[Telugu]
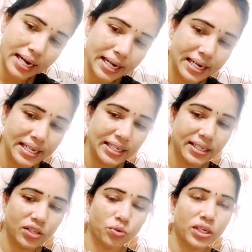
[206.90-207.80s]
ఇట్లా క్లీన్
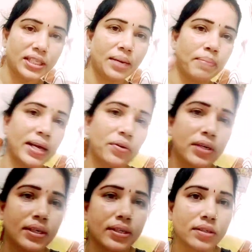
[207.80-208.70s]
చేసేసుకుంటే దీనిపైన
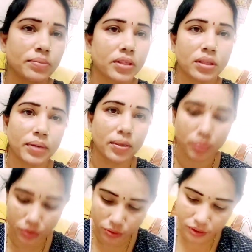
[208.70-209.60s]
ఉన్న డస్ట్ మొత్తం
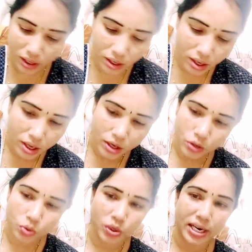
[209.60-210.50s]
వెళ్ళిపోతుంది
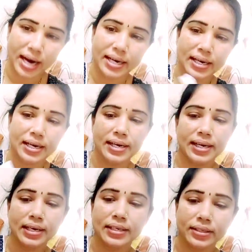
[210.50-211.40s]
సో నేను అన్నీ
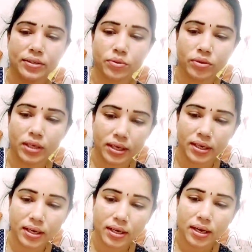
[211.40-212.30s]
ఇట్లనే క్లీన్ చేసుకుంటాను
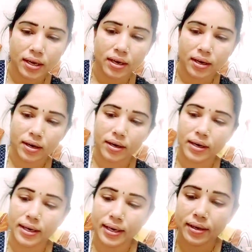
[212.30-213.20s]
అండి
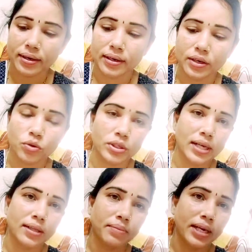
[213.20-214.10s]
అంటే ఎక్కువ
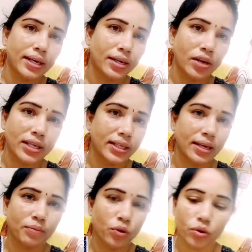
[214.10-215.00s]
శాతం నేను ఇంట్లో అయితే
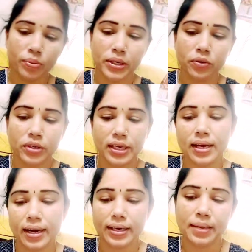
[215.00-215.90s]
ఏం గోల్డ్ పెట్టుకొని
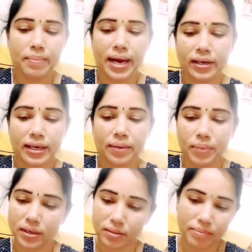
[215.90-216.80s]
అన్నీ బ్యాంక్
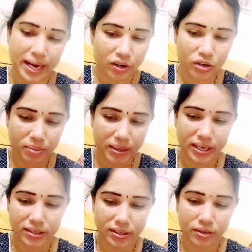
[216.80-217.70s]
బ్యాంక్లోనే
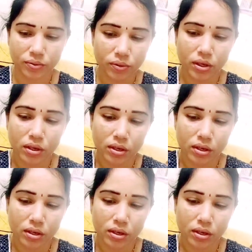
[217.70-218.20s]
పెట్టేస్తాను